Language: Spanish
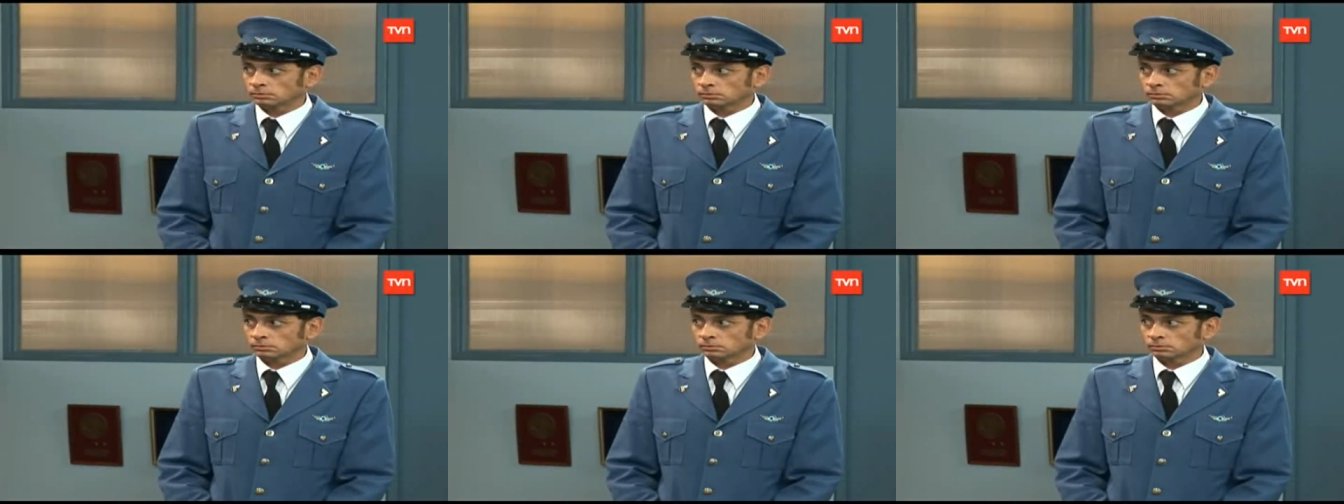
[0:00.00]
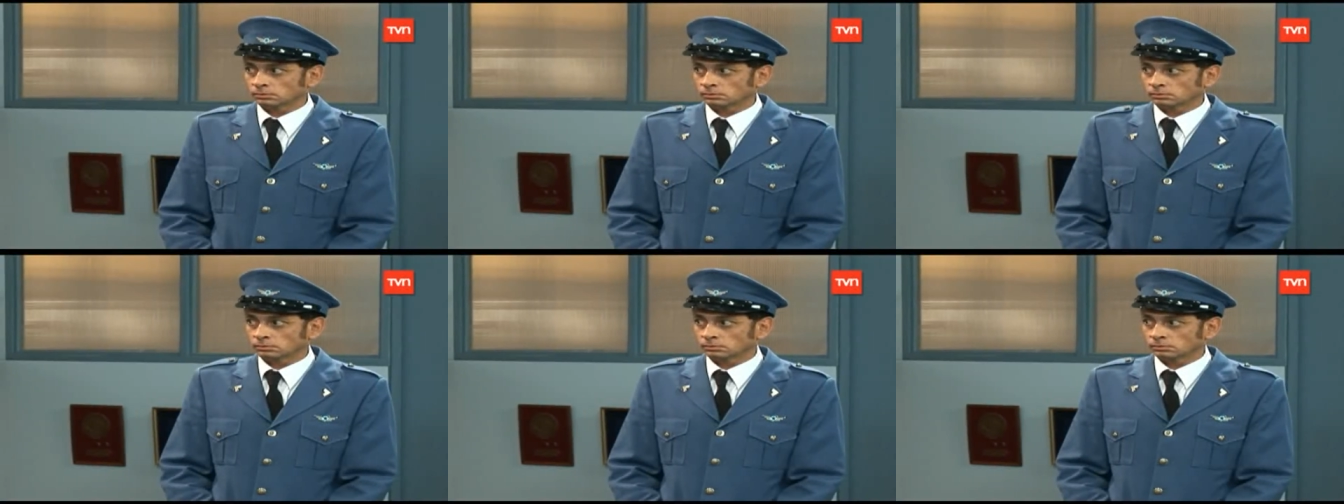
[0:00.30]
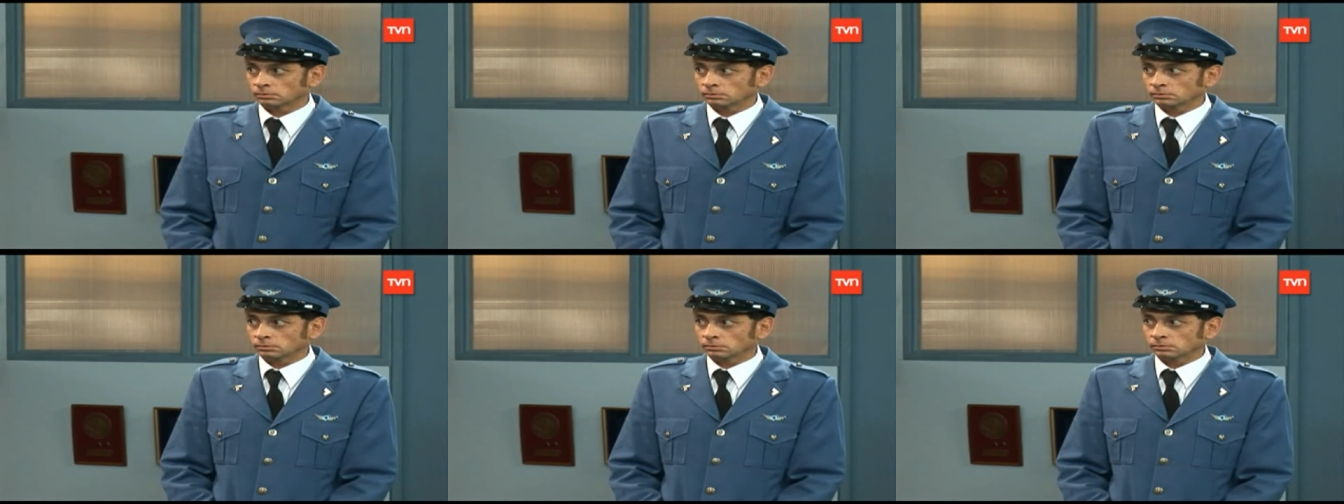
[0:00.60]
¿en serio?
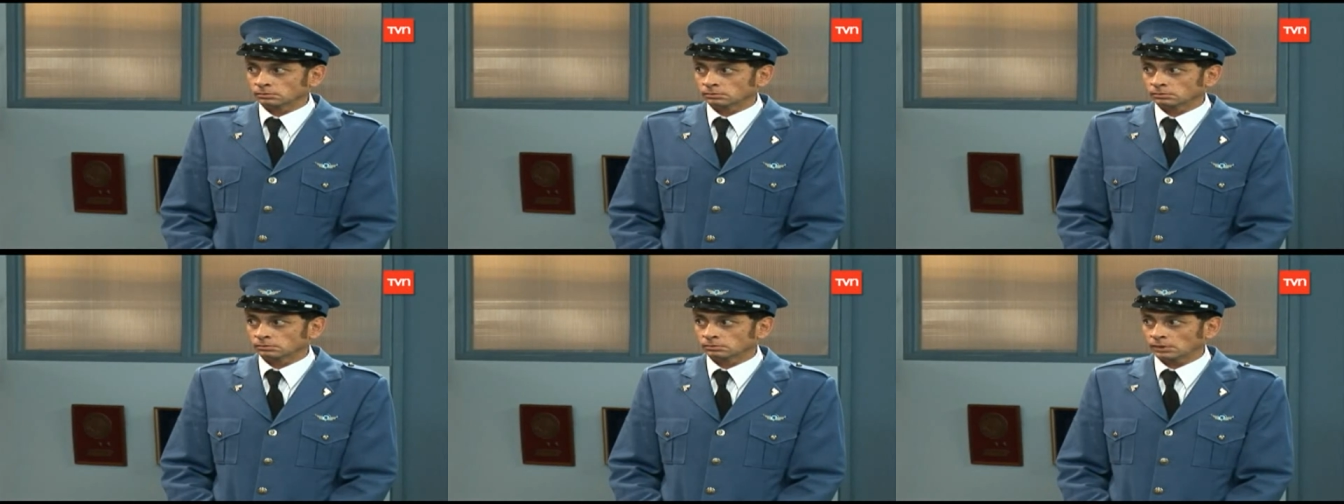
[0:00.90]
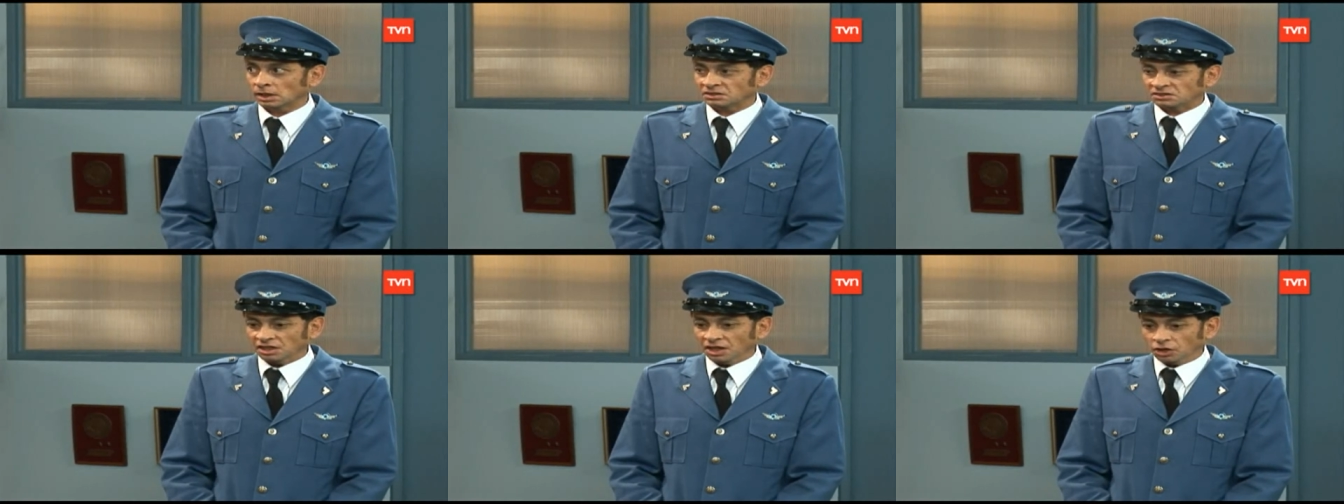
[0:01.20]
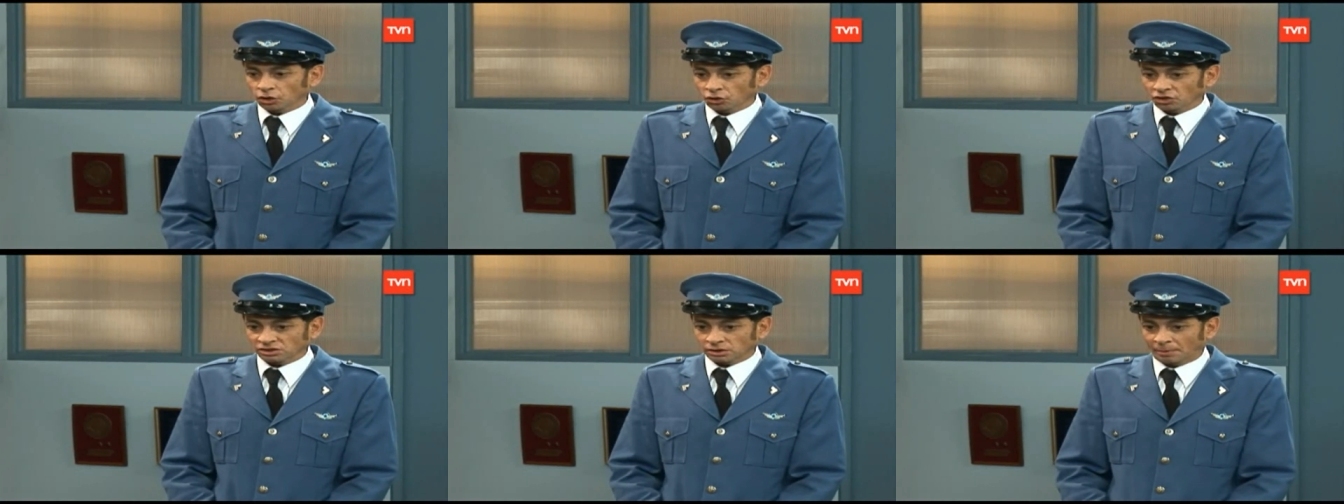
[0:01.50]
En serio,
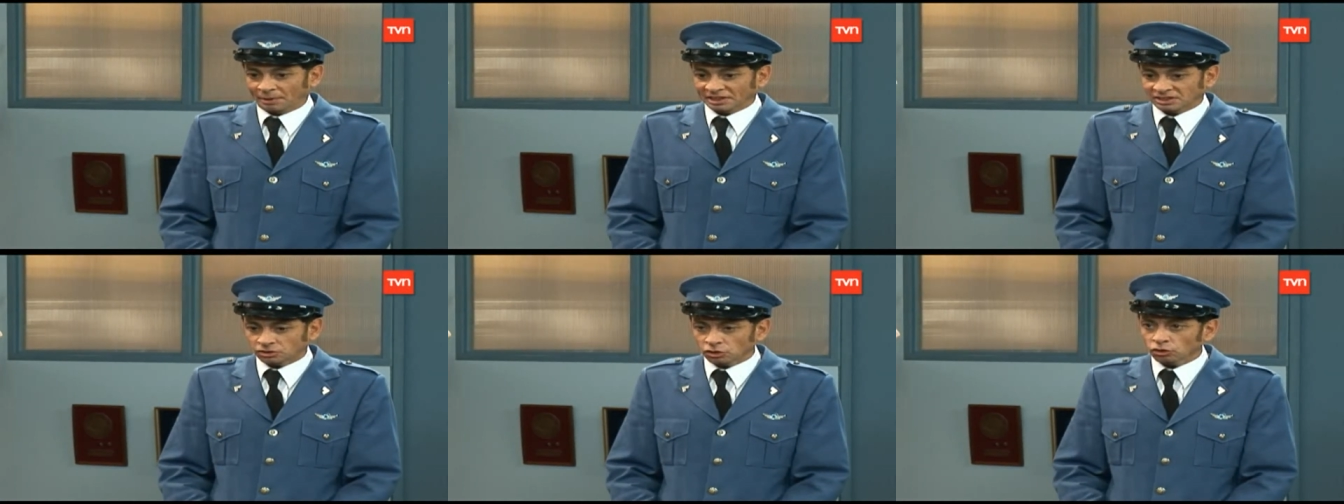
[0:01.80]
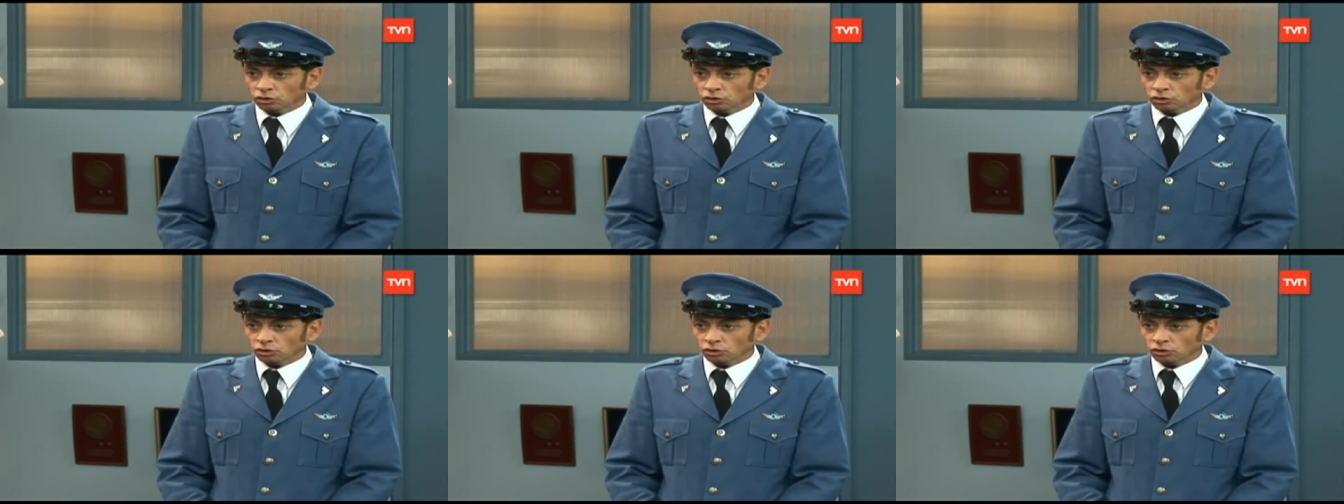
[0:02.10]
desapareció.